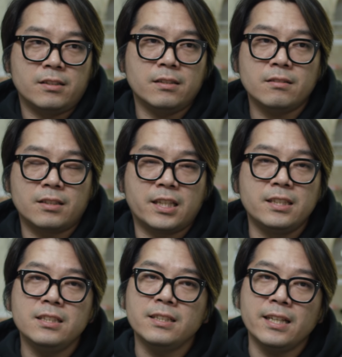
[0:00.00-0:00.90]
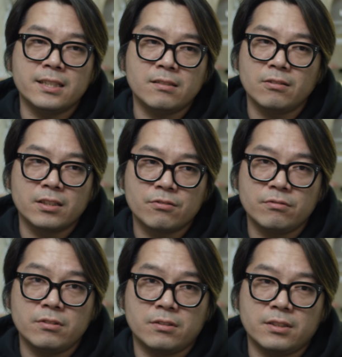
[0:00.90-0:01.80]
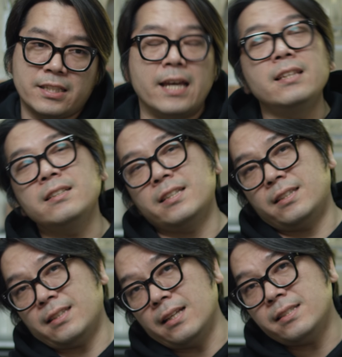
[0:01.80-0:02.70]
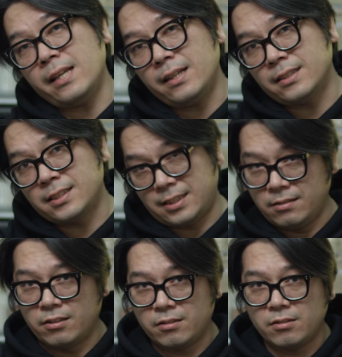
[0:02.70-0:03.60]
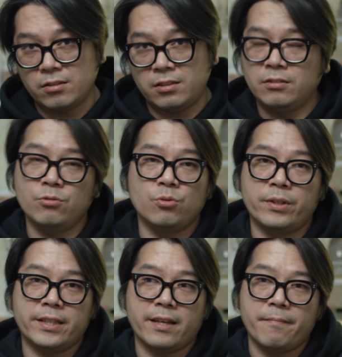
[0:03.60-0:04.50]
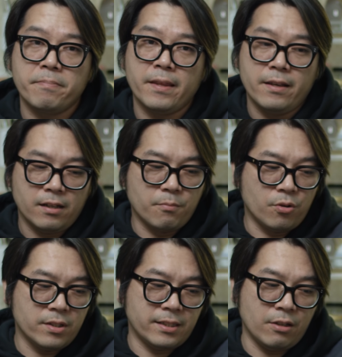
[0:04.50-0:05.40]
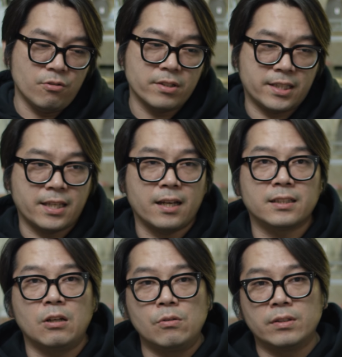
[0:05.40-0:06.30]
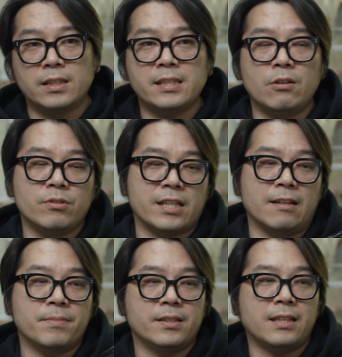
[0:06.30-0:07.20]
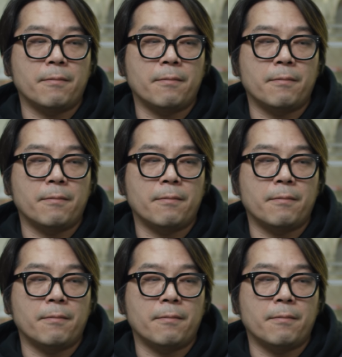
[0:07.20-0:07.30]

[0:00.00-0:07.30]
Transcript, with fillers: 그래서 기능에 있어 가지고는 재능이 있다는 생각이 들어요 스스로에게. 그 뭔가 새로운 기계가 나오거나 새로운 장비를